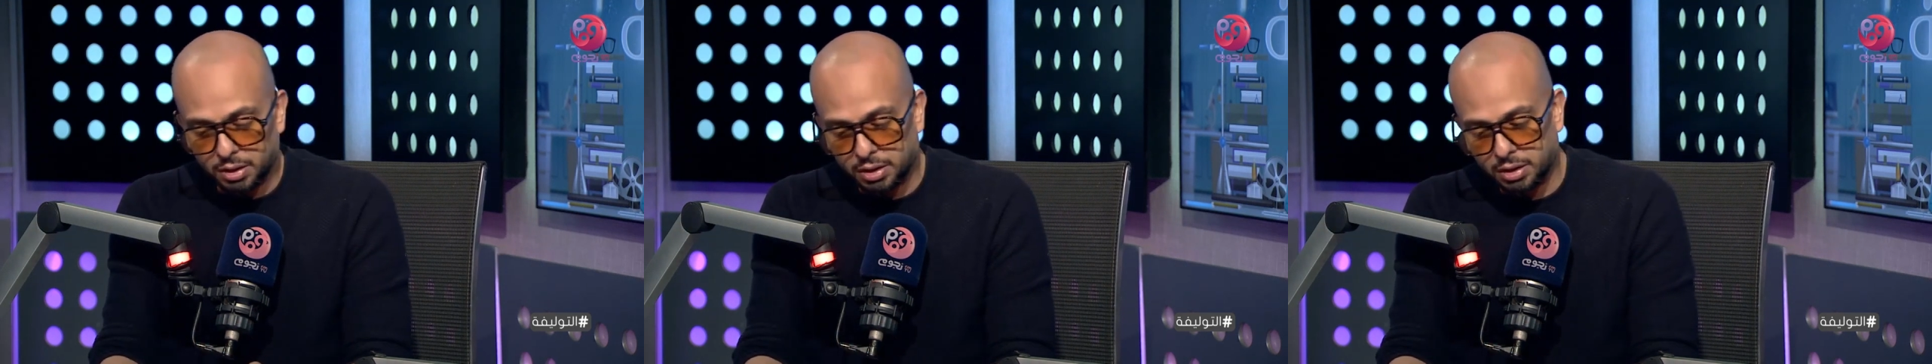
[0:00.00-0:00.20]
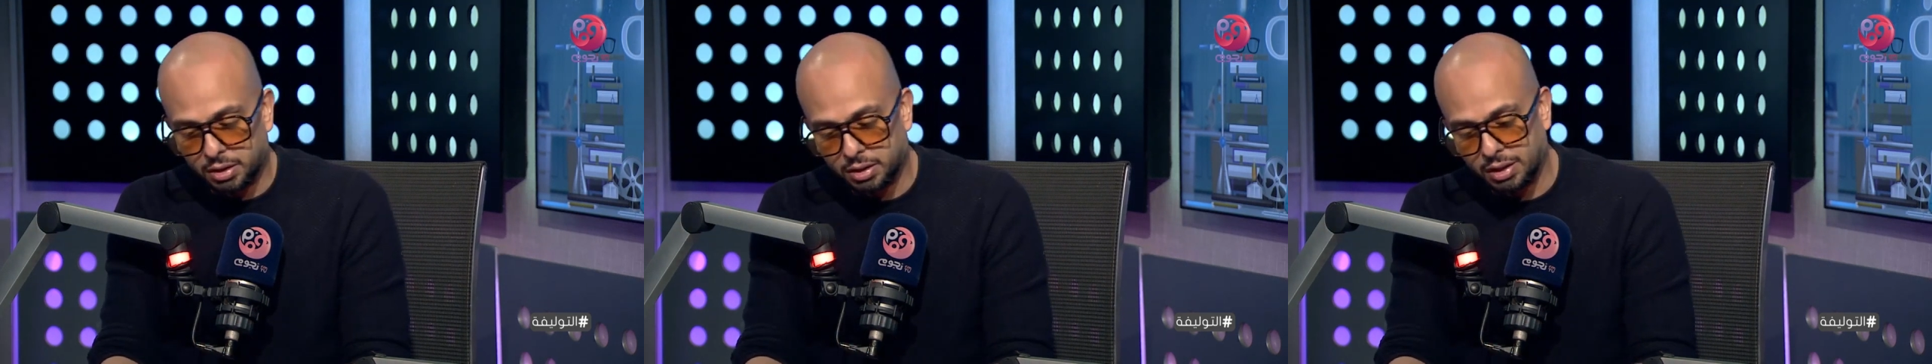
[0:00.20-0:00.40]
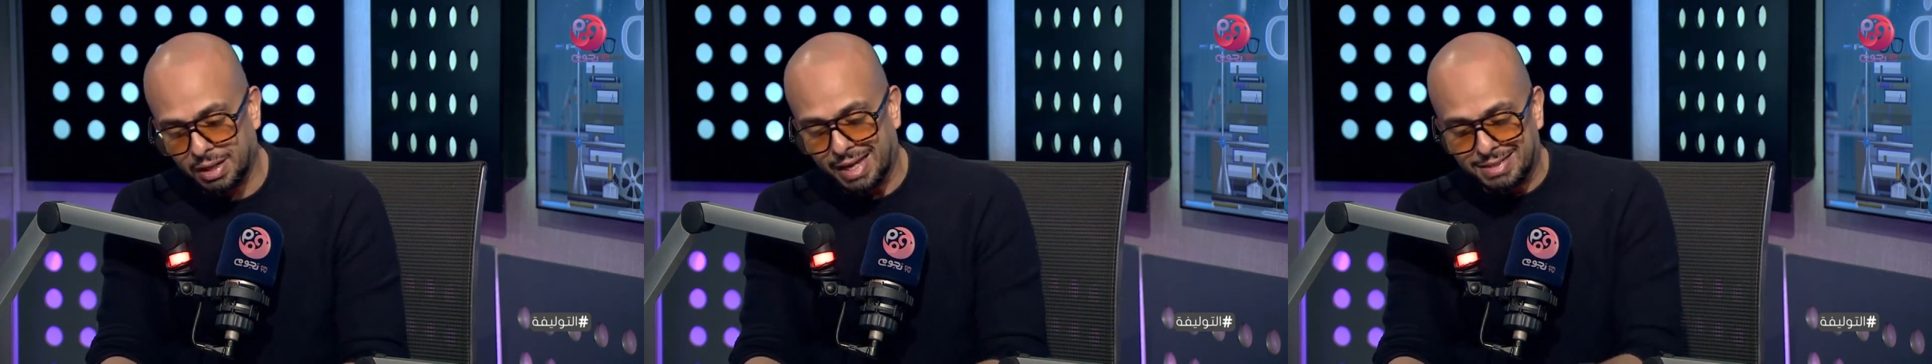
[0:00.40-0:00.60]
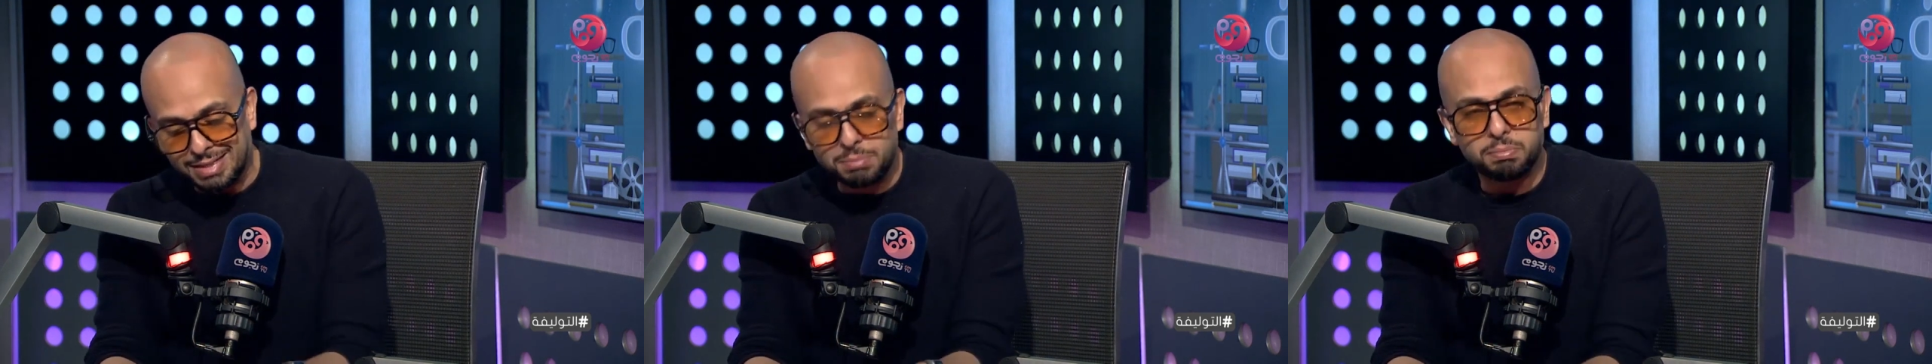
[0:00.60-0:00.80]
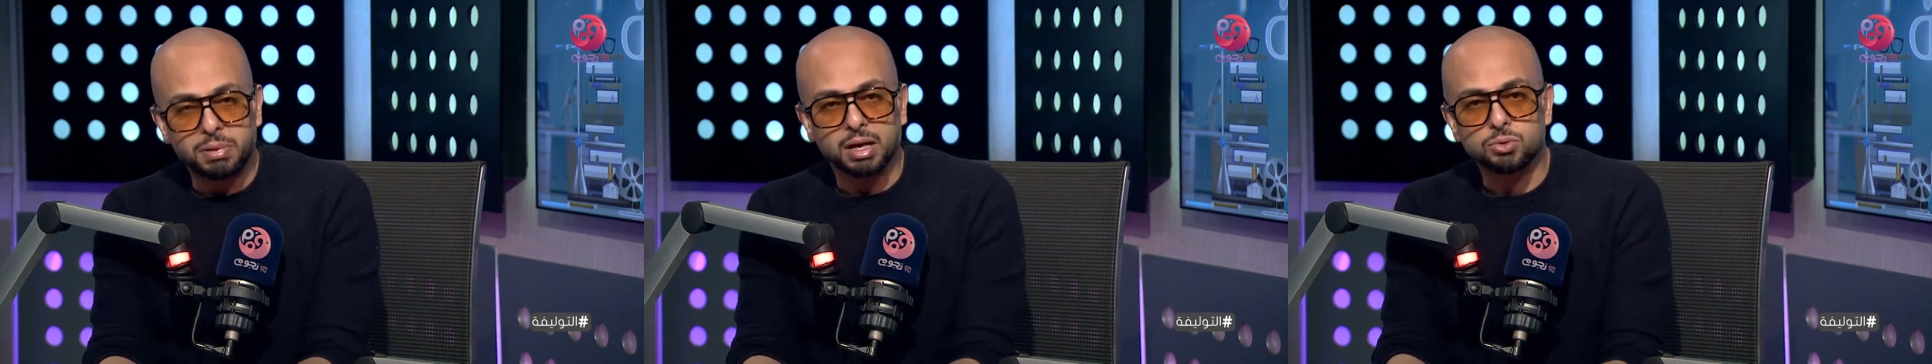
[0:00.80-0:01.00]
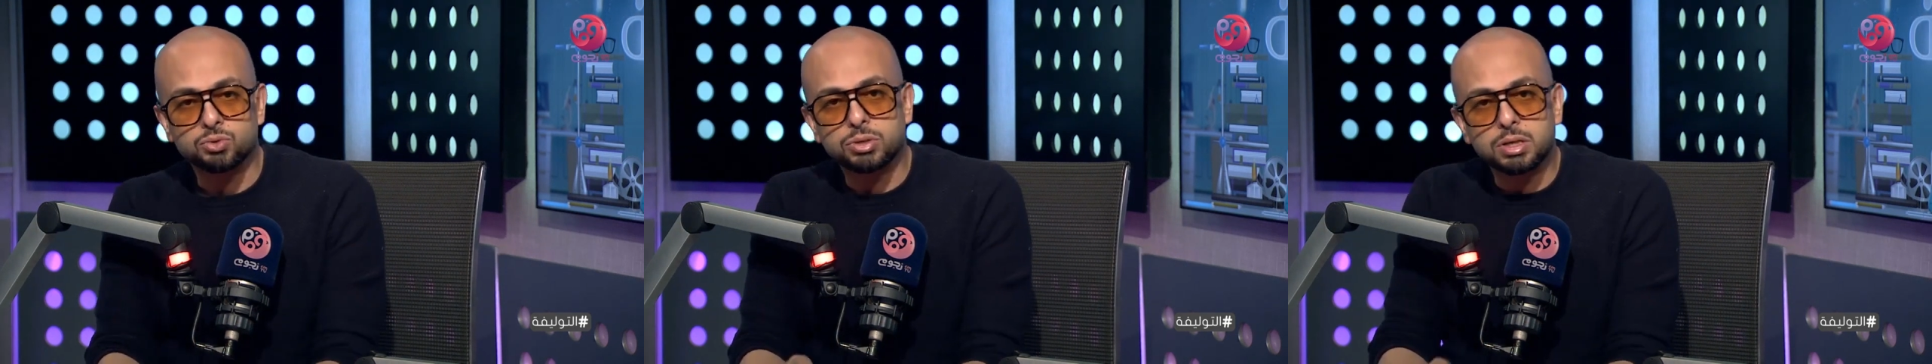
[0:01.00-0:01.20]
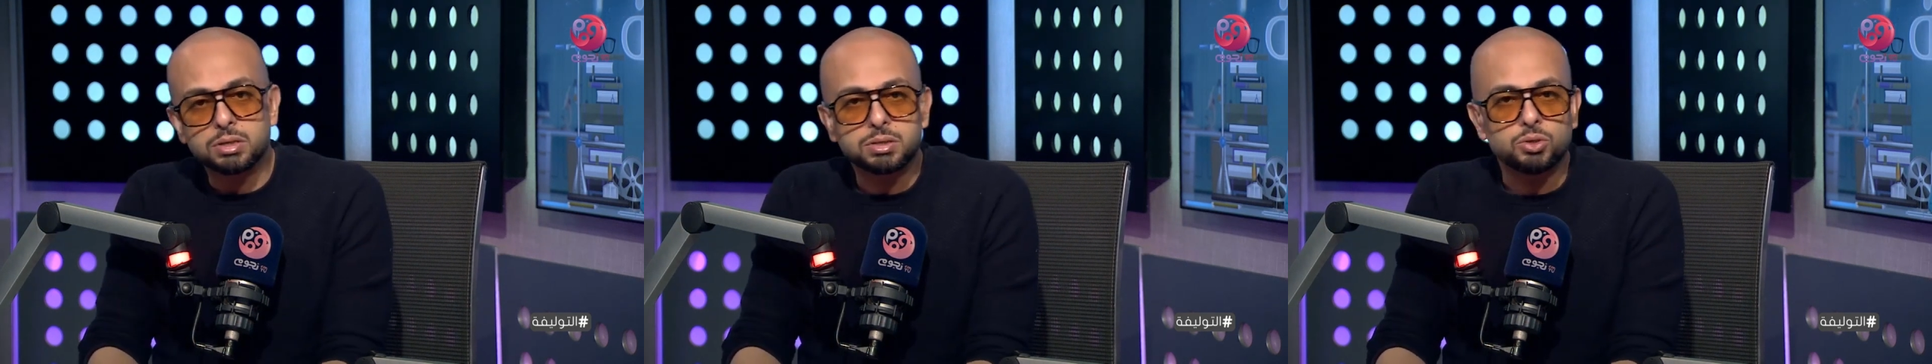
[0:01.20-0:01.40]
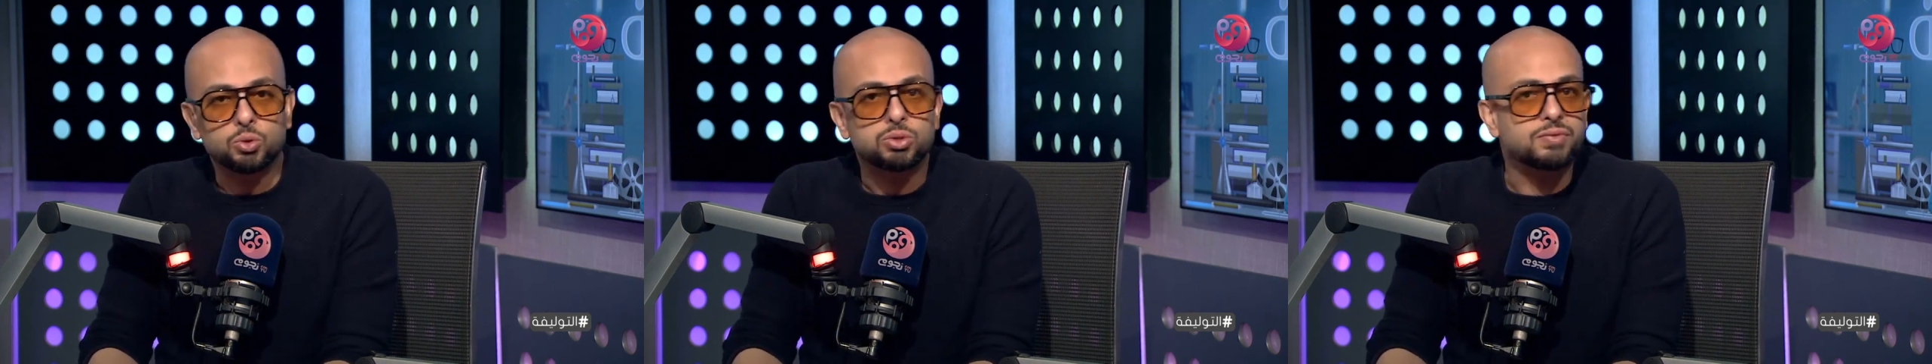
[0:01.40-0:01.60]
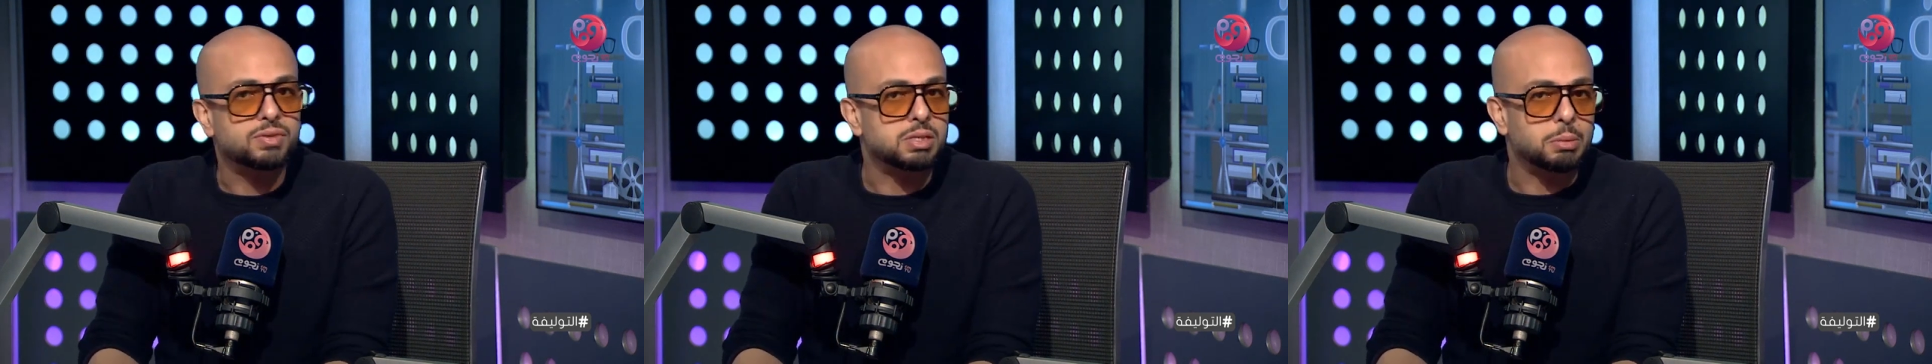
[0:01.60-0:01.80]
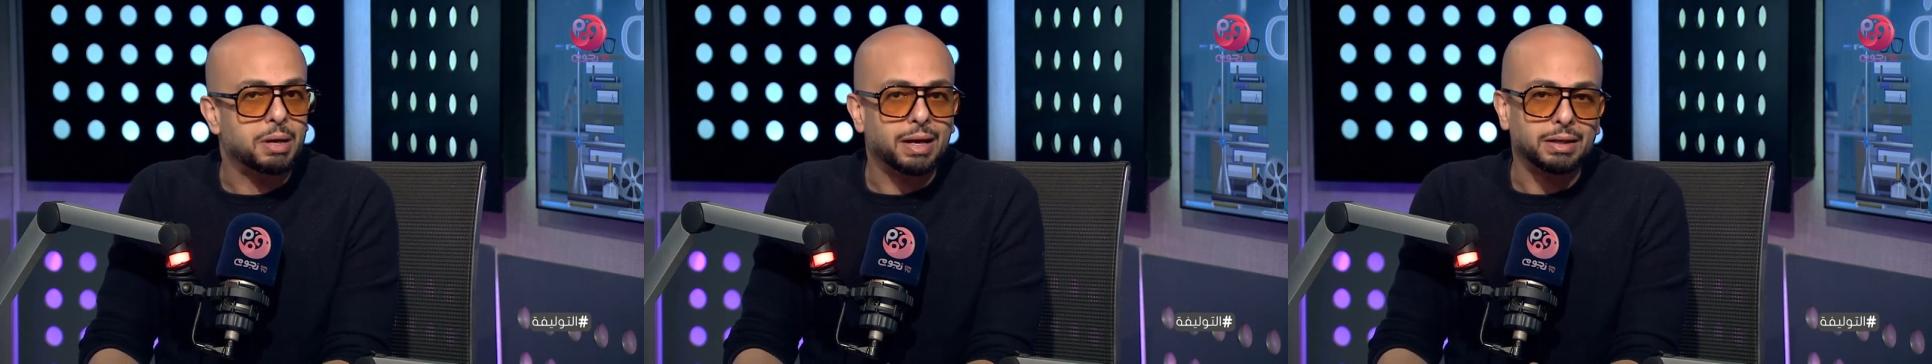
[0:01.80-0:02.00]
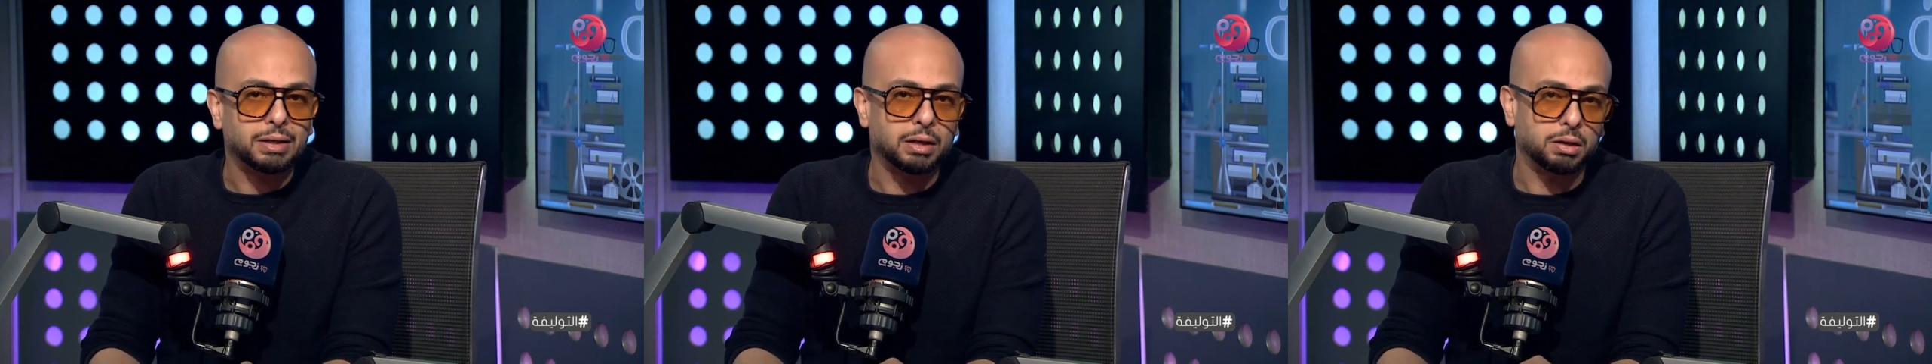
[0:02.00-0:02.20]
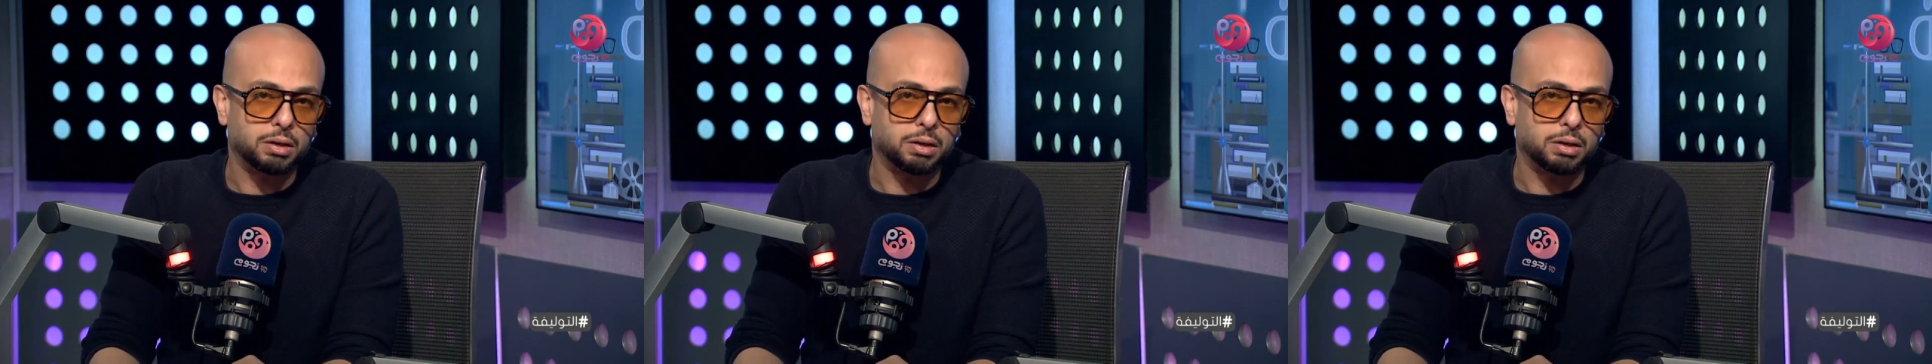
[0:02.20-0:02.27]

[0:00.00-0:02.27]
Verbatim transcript: الاديب الاستاذ يوسف السباعي